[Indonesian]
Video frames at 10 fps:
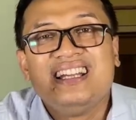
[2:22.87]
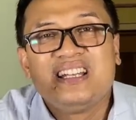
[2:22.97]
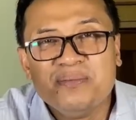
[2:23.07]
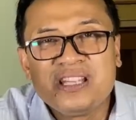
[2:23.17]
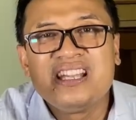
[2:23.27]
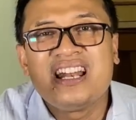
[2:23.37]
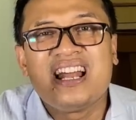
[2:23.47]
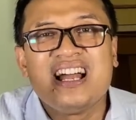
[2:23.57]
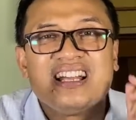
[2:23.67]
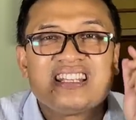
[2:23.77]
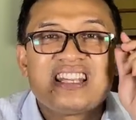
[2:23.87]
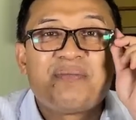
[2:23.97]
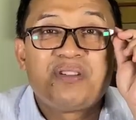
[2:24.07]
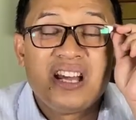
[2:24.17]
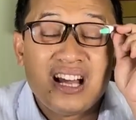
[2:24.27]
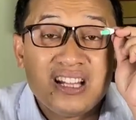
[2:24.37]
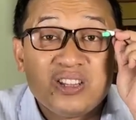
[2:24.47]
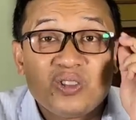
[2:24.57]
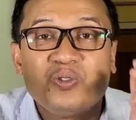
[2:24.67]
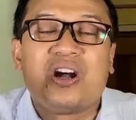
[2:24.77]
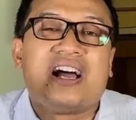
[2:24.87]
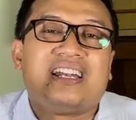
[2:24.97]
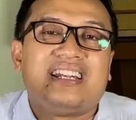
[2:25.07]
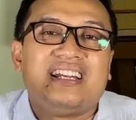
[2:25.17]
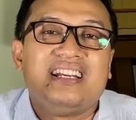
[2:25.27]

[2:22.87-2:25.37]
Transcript: Demikianlah sabda Tuhan.